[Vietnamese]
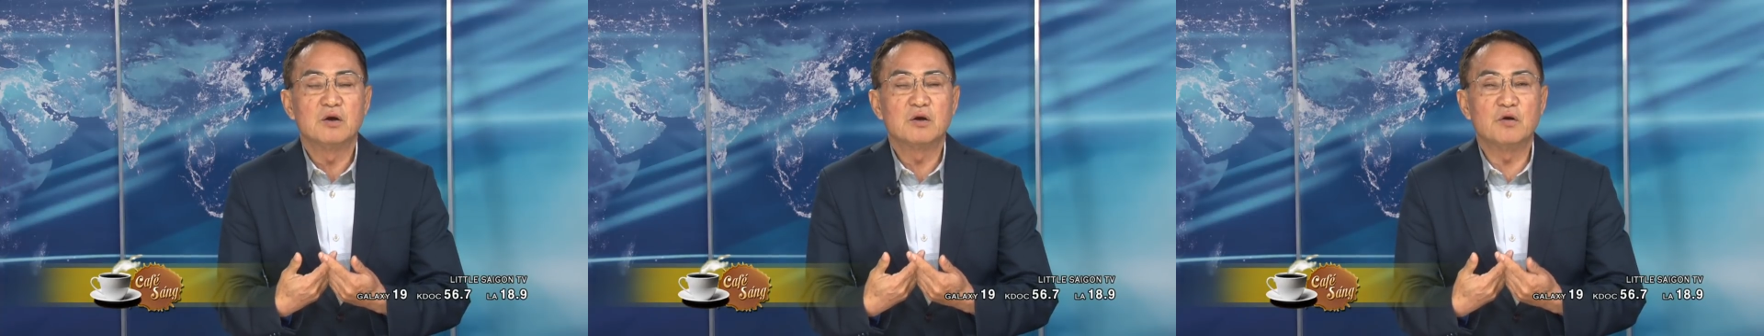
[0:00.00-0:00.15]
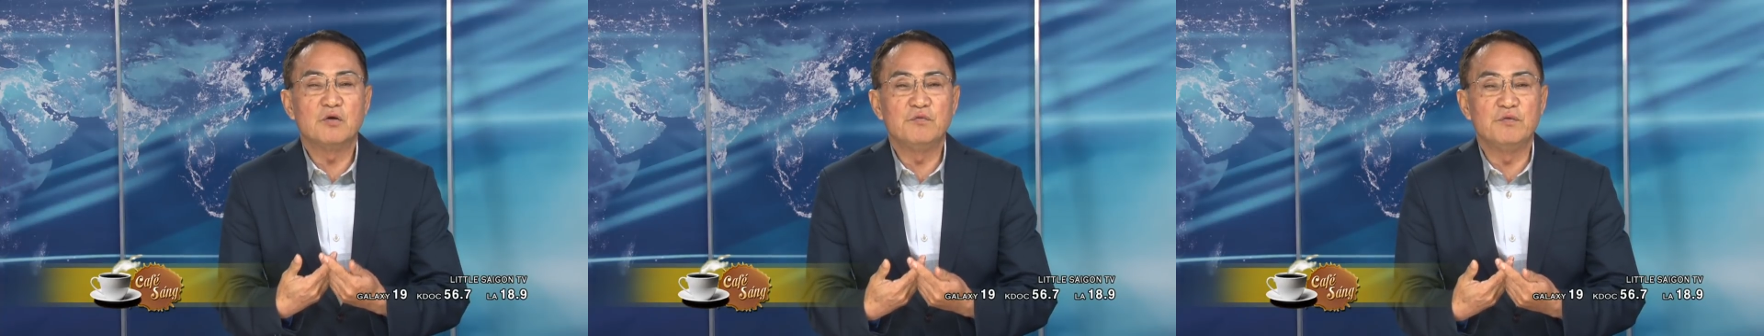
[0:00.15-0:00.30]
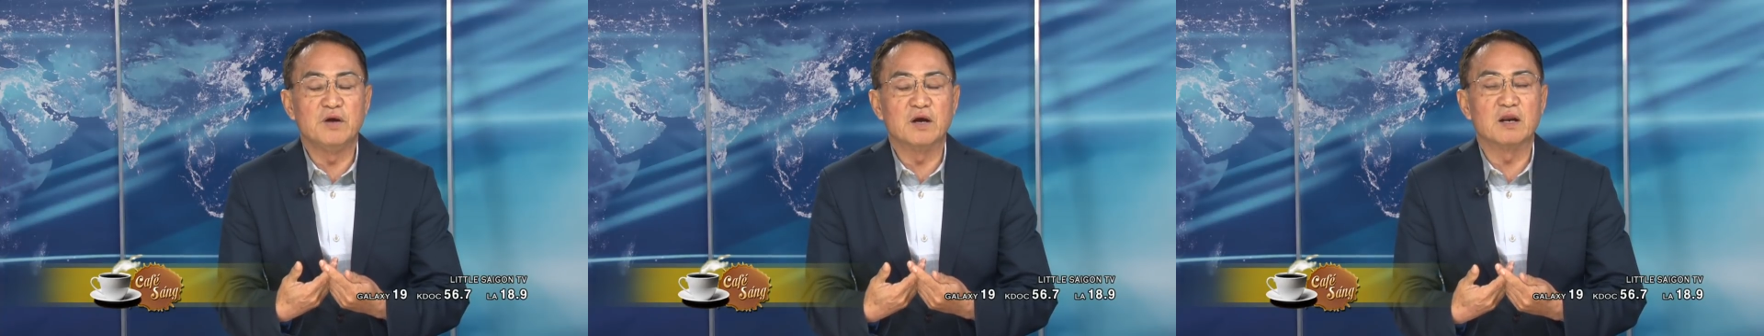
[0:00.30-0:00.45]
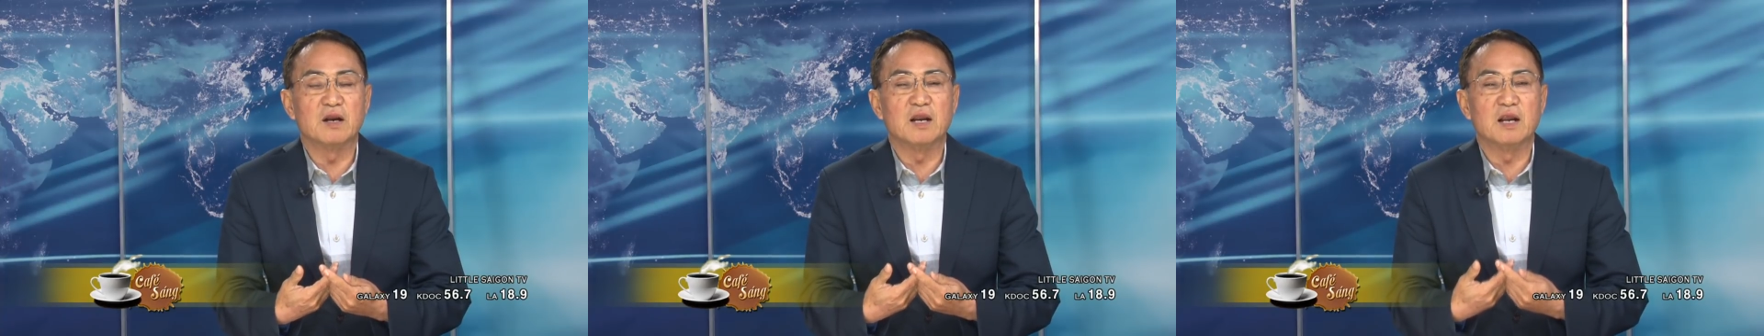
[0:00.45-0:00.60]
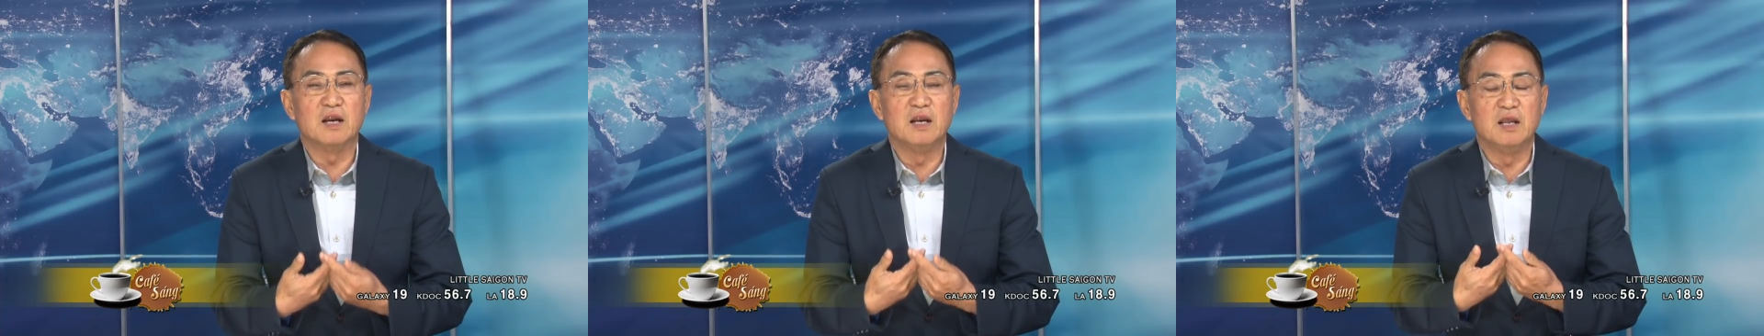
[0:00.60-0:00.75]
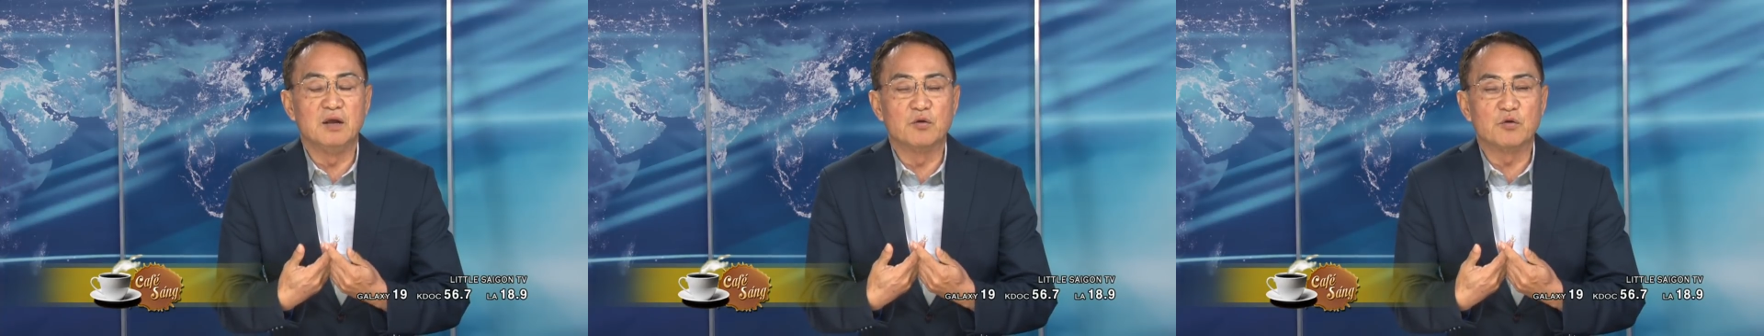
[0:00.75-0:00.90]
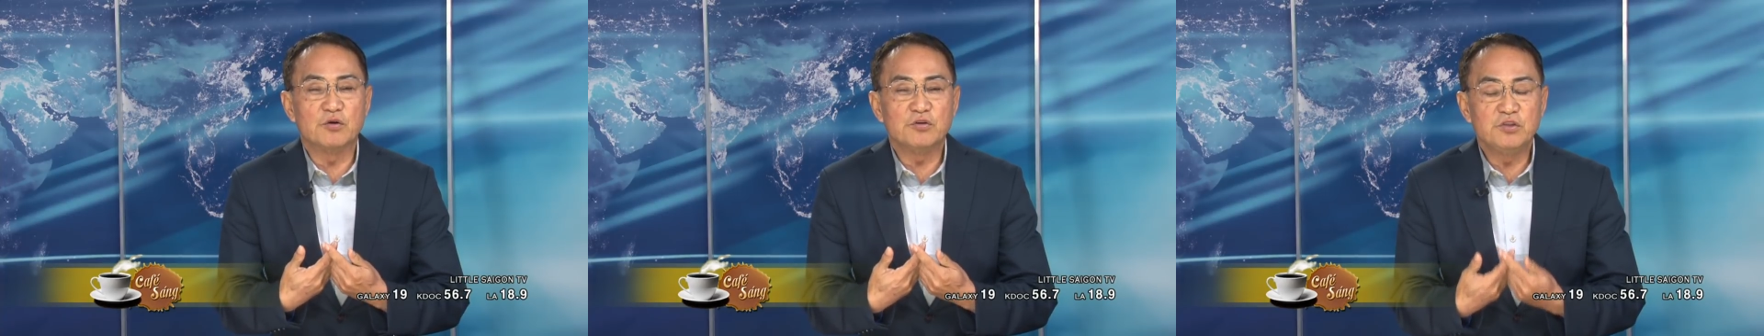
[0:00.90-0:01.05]
có việc là
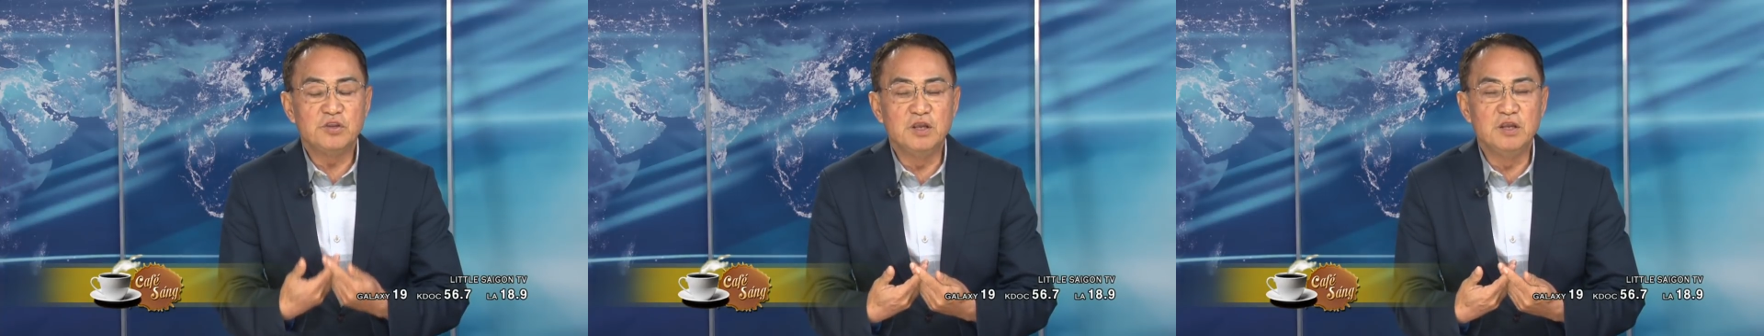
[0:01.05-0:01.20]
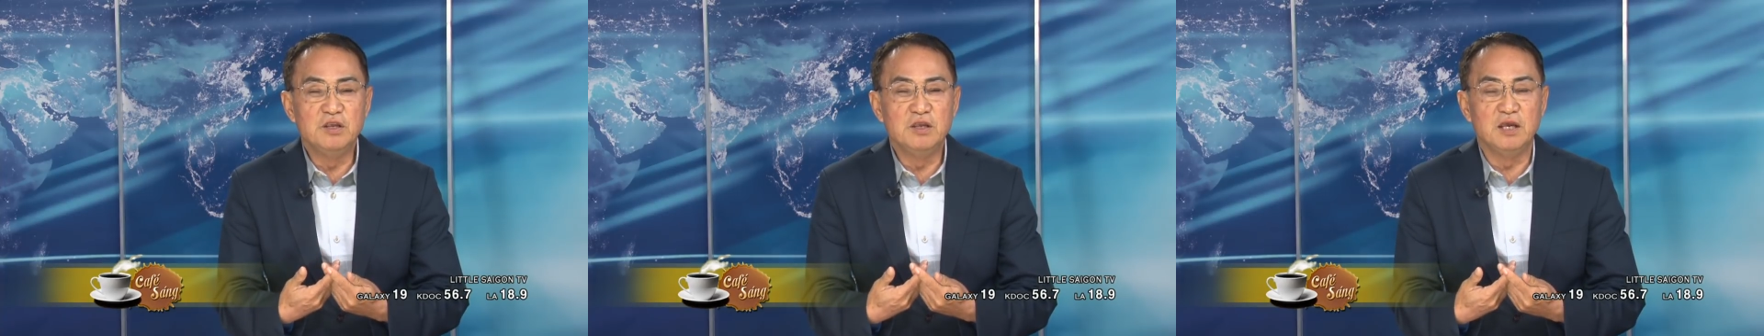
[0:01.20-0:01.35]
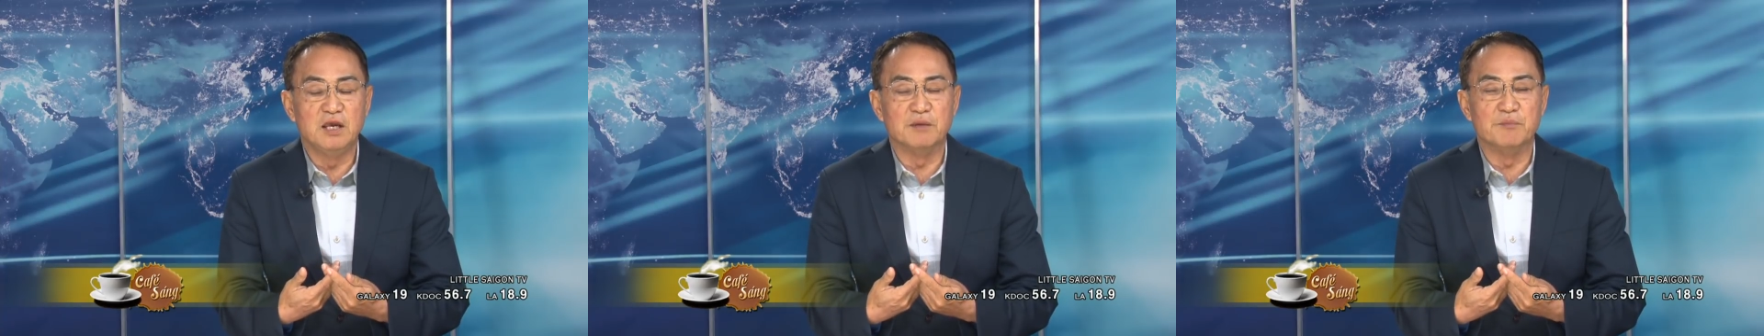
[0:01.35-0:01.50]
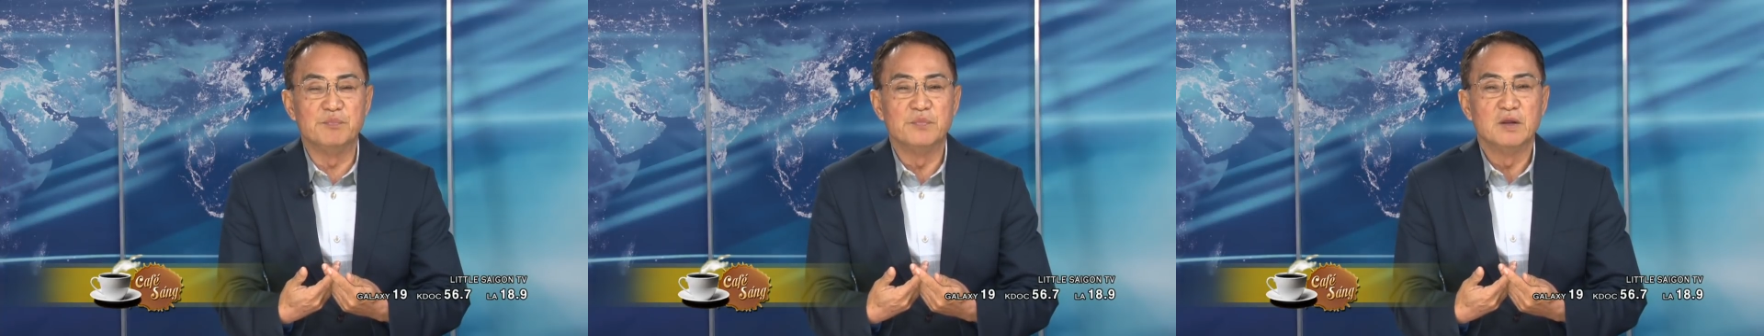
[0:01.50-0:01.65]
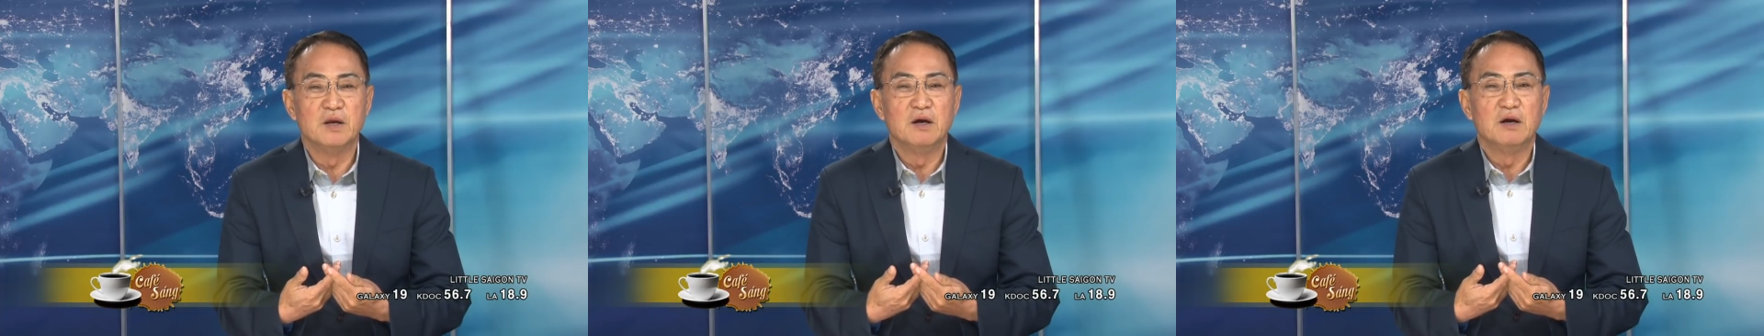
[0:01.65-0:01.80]
liệu có tín nhiệm